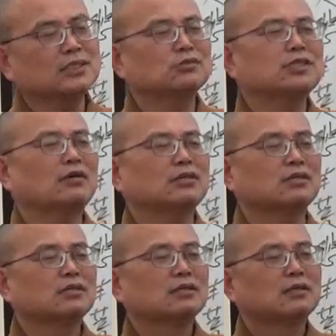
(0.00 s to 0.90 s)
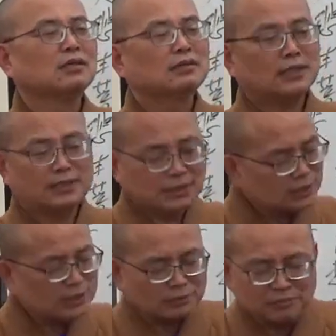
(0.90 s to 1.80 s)
基督教的。那
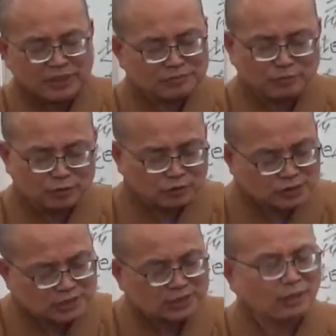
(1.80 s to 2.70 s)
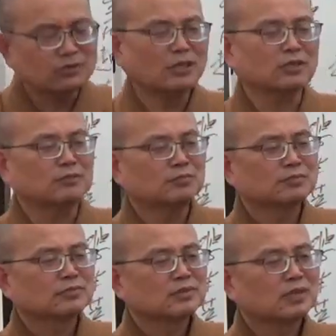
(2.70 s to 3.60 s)
之前念佛都是信道教的，
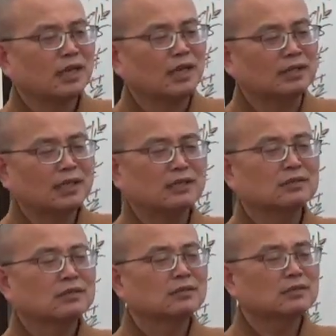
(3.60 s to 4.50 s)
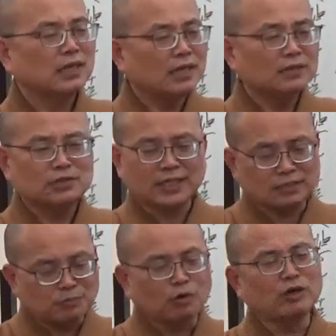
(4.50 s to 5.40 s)
啊，那那就开
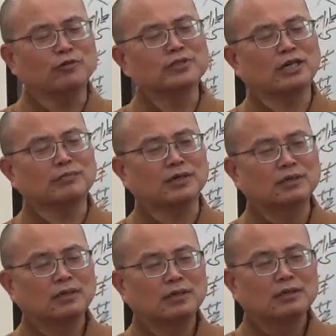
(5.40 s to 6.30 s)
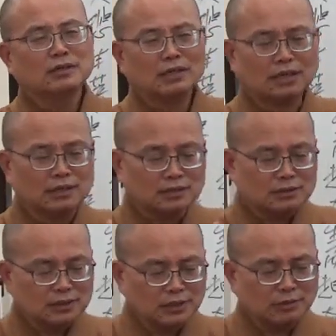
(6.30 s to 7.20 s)
始破坏佛教嘛。那
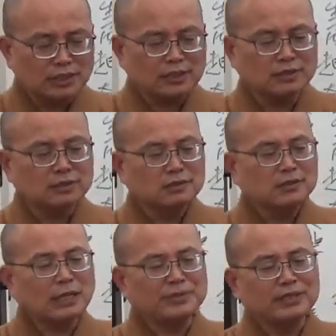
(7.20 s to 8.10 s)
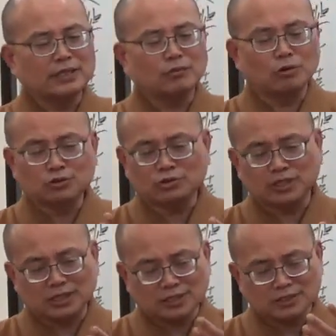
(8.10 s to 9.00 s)
另外一个太平天国洪秀
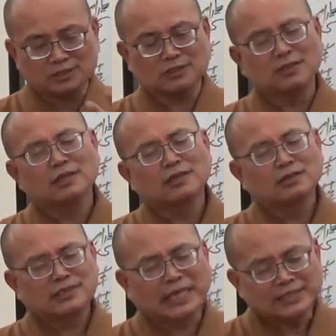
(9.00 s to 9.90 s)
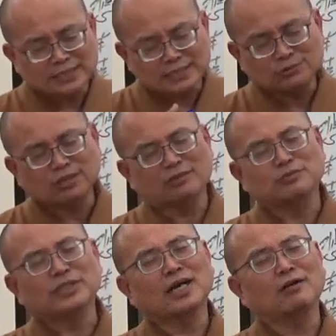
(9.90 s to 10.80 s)
全，那个是打着基督教的
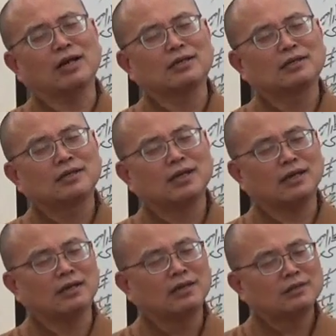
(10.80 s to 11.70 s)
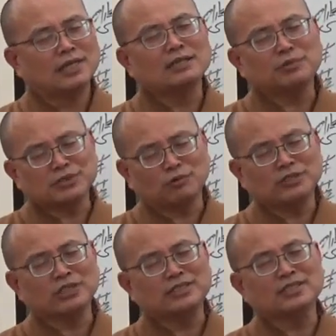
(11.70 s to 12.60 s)
名号了，啊，他也不是
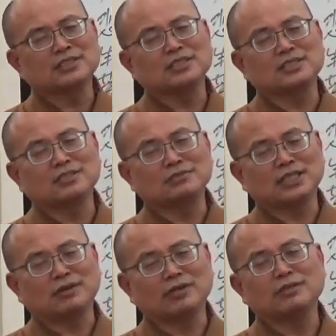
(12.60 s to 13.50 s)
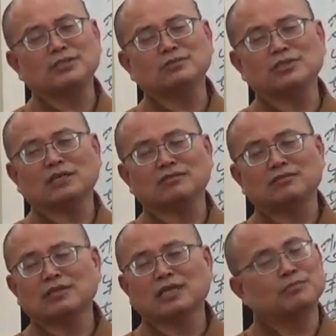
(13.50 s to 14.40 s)
完全真正的基督教，因为基督教
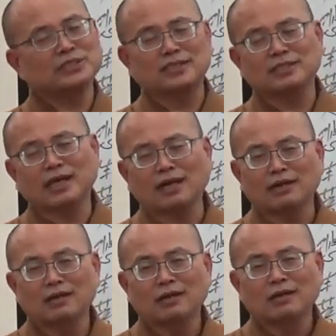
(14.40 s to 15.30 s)
他也不承认他，